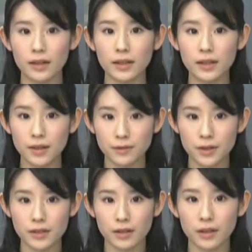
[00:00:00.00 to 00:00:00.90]

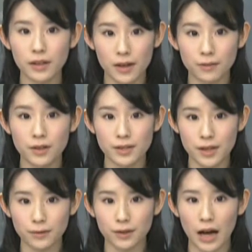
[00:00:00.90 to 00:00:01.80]
EFS
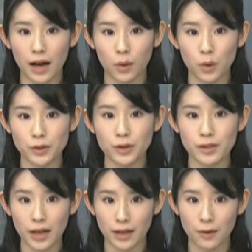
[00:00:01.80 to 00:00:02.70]
EFSF が発行する
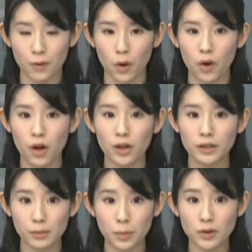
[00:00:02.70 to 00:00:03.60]
債券を
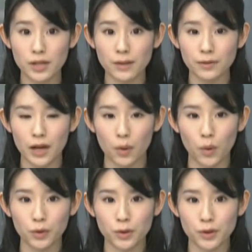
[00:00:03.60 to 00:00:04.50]
日本政府が
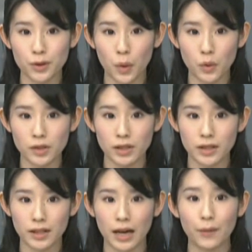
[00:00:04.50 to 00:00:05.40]
購入する方針
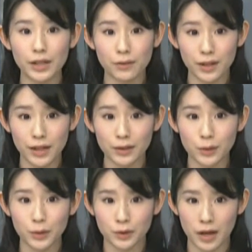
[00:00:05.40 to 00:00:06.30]
に変わりはない
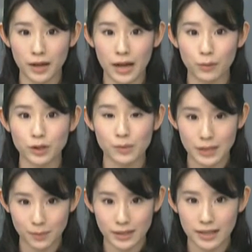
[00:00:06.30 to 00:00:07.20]
という考えを
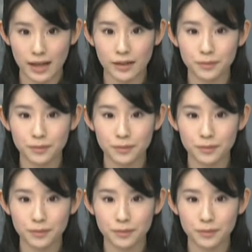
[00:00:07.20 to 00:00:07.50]
示しました